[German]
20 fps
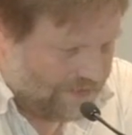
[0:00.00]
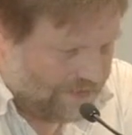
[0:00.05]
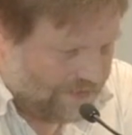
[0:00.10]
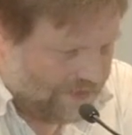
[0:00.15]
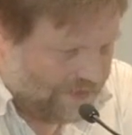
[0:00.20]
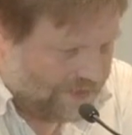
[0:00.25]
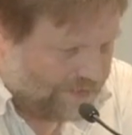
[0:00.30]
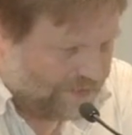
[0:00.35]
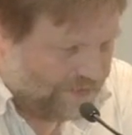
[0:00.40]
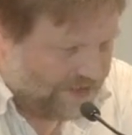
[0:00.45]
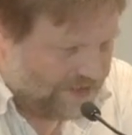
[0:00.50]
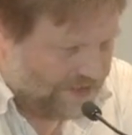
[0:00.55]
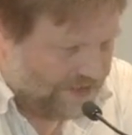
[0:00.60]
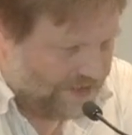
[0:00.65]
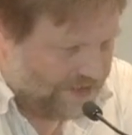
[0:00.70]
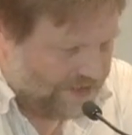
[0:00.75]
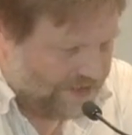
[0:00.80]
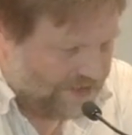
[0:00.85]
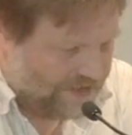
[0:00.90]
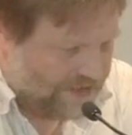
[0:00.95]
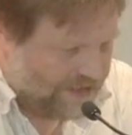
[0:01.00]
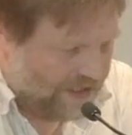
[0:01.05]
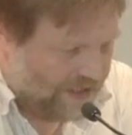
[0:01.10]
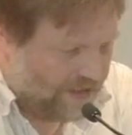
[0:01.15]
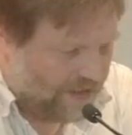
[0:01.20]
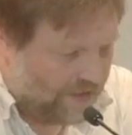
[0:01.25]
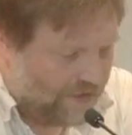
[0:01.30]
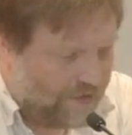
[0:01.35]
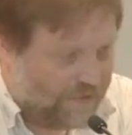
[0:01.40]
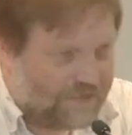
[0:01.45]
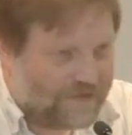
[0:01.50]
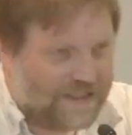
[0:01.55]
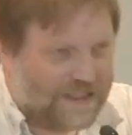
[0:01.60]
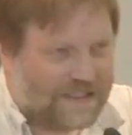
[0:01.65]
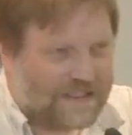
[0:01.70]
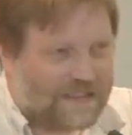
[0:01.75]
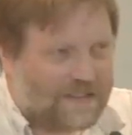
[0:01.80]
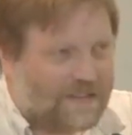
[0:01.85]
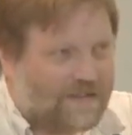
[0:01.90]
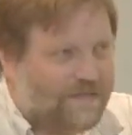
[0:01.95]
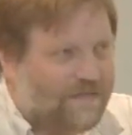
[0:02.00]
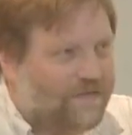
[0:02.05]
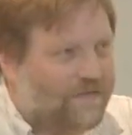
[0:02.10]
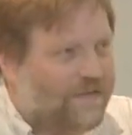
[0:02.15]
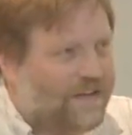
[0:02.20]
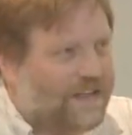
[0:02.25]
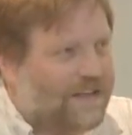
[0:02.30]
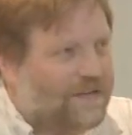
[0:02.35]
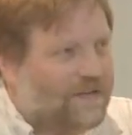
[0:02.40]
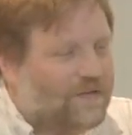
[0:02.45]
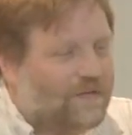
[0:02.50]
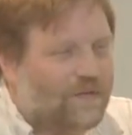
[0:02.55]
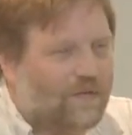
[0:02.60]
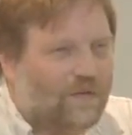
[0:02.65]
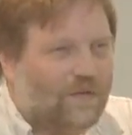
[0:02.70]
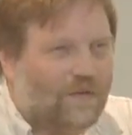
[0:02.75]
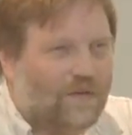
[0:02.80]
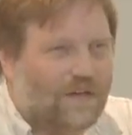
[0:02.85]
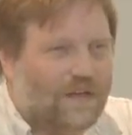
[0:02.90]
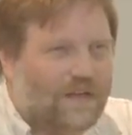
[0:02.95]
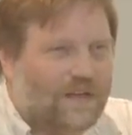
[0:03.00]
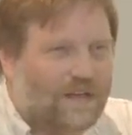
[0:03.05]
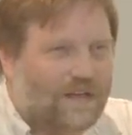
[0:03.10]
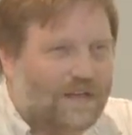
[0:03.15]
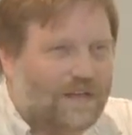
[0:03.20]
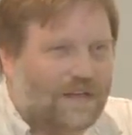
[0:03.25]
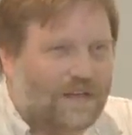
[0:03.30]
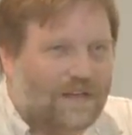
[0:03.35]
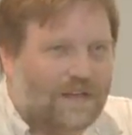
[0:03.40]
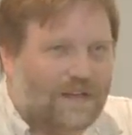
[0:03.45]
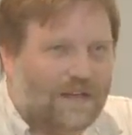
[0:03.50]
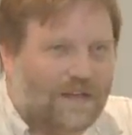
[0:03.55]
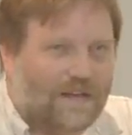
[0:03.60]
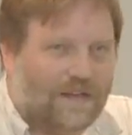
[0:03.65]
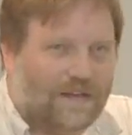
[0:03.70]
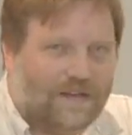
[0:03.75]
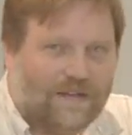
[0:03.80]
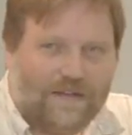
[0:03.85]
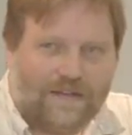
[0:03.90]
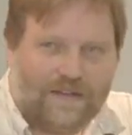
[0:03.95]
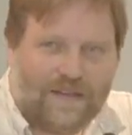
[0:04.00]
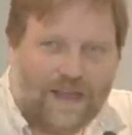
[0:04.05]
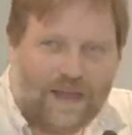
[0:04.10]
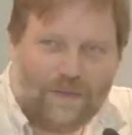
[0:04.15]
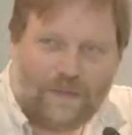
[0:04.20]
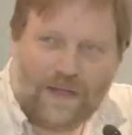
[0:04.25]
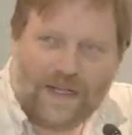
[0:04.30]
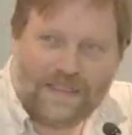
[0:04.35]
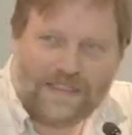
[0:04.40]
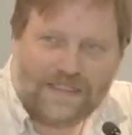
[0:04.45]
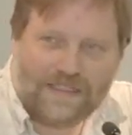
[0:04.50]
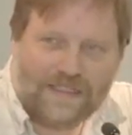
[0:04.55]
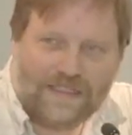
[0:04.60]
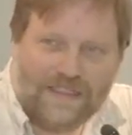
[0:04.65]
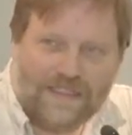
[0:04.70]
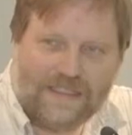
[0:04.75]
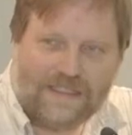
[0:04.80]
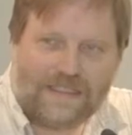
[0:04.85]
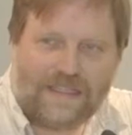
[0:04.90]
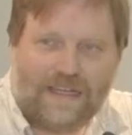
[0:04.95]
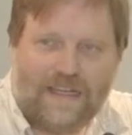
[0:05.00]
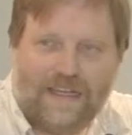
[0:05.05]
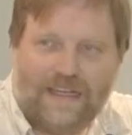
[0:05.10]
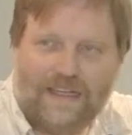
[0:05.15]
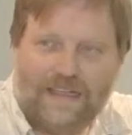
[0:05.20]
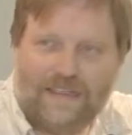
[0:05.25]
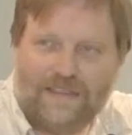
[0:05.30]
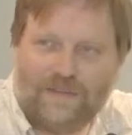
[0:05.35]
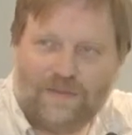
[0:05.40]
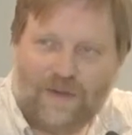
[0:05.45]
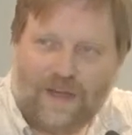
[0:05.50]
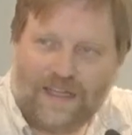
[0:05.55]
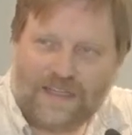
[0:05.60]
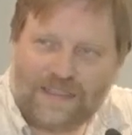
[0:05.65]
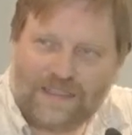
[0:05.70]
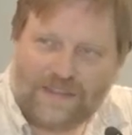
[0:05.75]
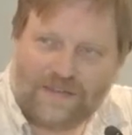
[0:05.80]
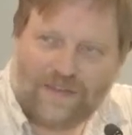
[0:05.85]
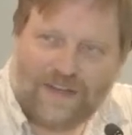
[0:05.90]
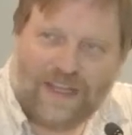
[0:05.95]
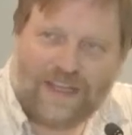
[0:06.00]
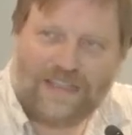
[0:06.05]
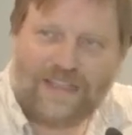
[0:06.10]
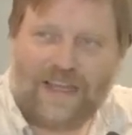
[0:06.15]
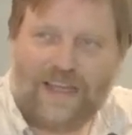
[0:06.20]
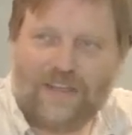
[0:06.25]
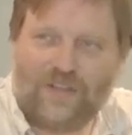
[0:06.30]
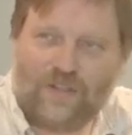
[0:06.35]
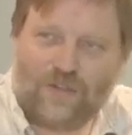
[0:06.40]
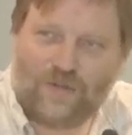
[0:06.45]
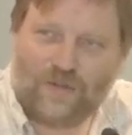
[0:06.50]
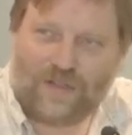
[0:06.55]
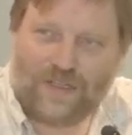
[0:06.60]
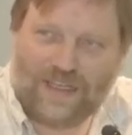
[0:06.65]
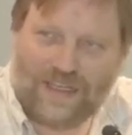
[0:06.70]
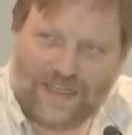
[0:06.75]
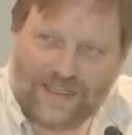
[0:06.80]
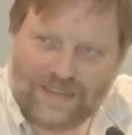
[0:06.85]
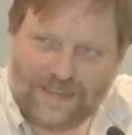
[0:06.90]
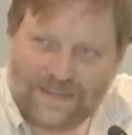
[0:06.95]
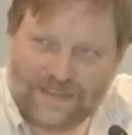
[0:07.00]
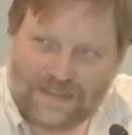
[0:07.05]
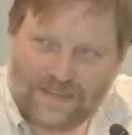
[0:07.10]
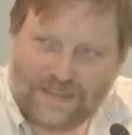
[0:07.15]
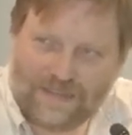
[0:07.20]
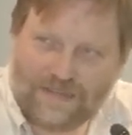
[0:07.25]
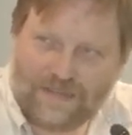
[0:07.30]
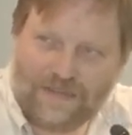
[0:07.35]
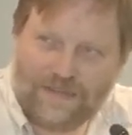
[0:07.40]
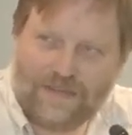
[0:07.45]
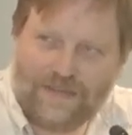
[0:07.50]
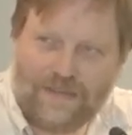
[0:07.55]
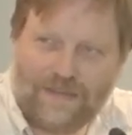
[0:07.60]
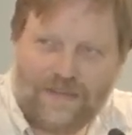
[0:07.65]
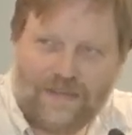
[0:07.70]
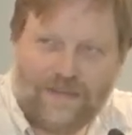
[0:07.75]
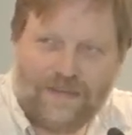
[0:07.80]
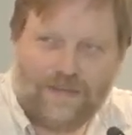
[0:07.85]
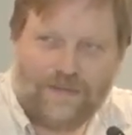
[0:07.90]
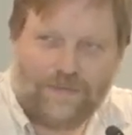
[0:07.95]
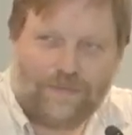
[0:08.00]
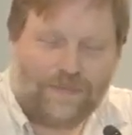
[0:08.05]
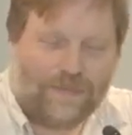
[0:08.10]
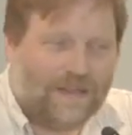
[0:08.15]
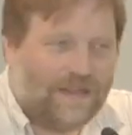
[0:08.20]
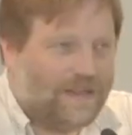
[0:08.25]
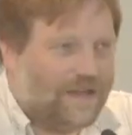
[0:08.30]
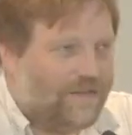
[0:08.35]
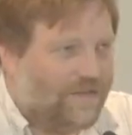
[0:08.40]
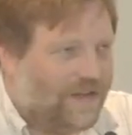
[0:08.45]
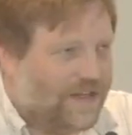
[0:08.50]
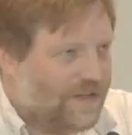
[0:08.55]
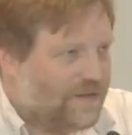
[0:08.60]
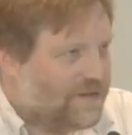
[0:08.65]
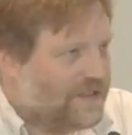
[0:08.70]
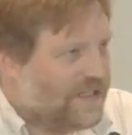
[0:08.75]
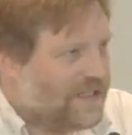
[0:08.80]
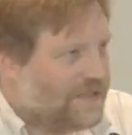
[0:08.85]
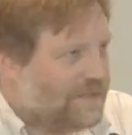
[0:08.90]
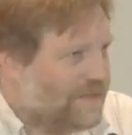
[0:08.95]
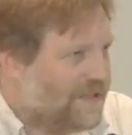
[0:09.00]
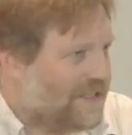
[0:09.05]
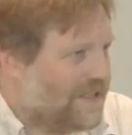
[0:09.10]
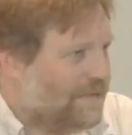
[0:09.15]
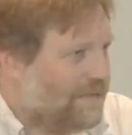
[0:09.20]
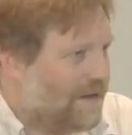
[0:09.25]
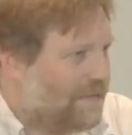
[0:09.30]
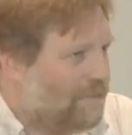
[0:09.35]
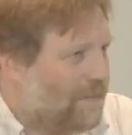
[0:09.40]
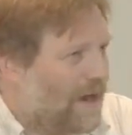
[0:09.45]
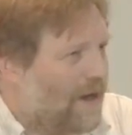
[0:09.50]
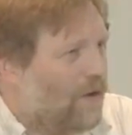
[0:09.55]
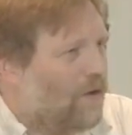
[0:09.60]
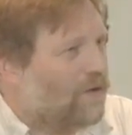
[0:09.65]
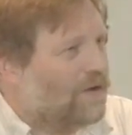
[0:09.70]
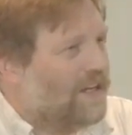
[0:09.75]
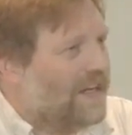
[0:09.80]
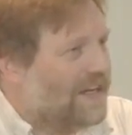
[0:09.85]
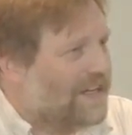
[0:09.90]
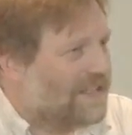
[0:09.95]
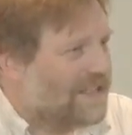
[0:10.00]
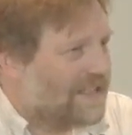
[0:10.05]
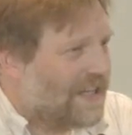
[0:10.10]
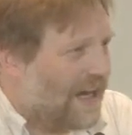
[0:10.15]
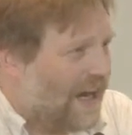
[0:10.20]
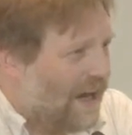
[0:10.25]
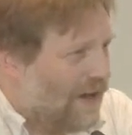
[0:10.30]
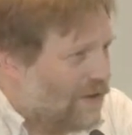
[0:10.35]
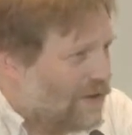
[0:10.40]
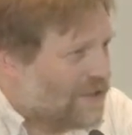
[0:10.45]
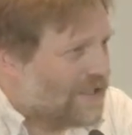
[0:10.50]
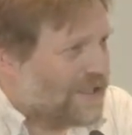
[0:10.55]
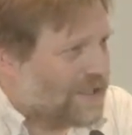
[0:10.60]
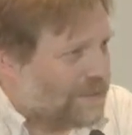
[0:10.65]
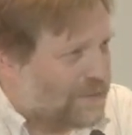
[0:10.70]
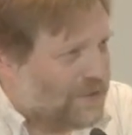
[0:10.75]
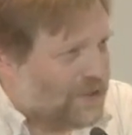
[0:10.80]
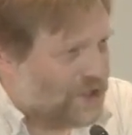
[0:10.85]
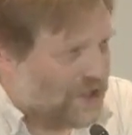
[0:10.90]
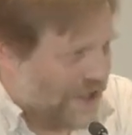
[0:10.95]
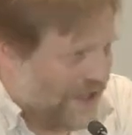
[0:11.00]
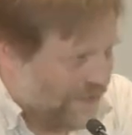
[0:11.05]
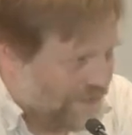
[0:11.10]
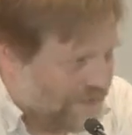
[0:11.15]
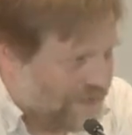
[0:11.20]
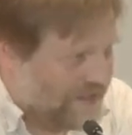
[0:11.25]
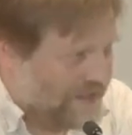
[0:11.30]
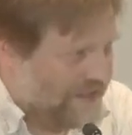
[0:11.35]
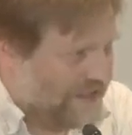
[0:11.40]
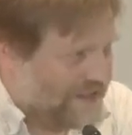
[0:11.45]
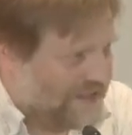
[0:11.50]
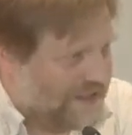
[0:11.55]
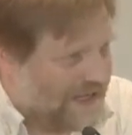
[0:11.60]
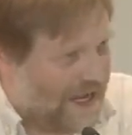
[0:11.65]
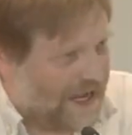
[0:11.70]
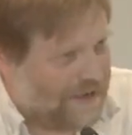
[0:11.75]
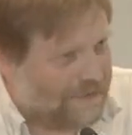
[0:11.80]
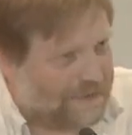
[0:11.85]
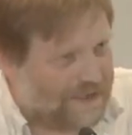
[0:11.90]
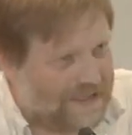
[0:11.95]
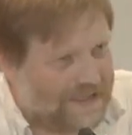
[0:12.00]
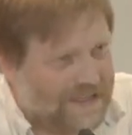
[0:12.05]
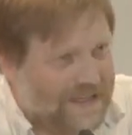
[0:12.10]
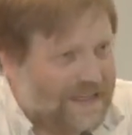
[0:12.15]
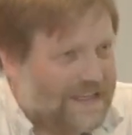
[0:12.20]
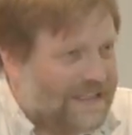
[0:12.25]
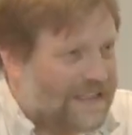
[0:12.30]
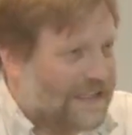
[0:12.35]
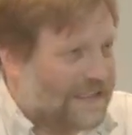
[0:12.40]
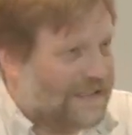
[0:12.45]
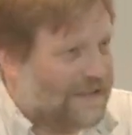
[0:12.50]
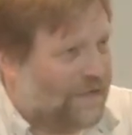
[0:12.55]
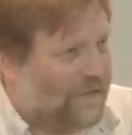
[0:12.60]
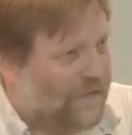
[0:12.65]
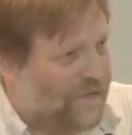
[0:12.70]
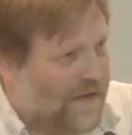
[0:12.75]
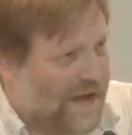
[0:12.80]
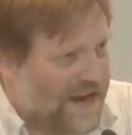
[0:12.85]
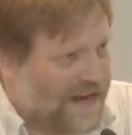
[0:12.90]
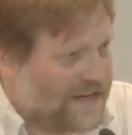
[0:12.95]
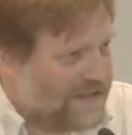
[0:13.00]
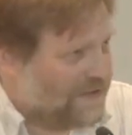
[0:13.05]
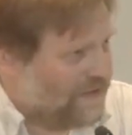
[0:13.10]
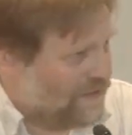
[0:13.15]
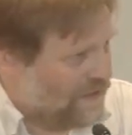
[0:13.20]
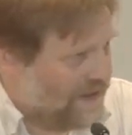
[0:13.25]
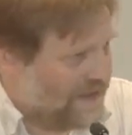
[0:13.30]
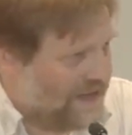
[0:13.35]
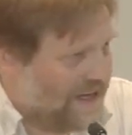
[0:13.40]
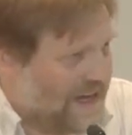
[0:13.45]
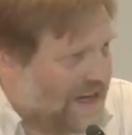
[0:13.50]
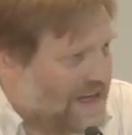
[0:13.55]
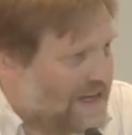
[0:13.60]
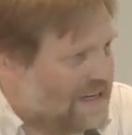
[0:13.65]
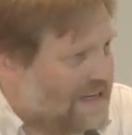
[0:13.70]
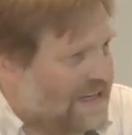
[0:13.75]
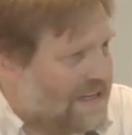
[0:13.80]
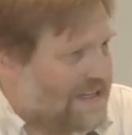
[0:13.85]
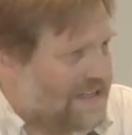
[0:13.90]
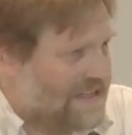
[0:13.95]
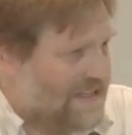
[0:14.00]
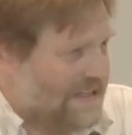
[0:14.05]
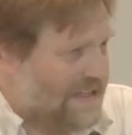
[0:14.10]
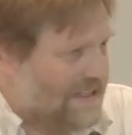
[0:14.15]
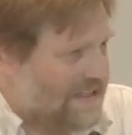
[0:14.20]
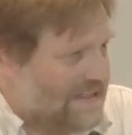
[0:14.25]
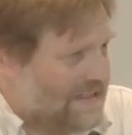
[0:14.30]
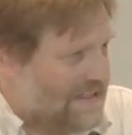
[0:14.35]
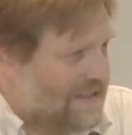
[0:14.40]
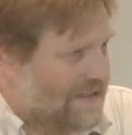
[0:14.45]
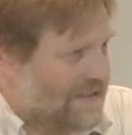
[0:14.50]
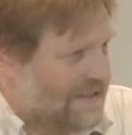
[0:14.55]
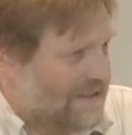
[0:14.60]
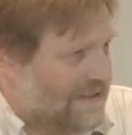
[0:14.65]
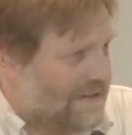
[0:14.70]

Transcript: es bezieht sich darauf, dass wenn du damals in Israel, du hattest vielleicht ein Stück Land, wenn du dich mit dem Bau deines Hauses beschäftigst, aber das Feld vernachlässigst,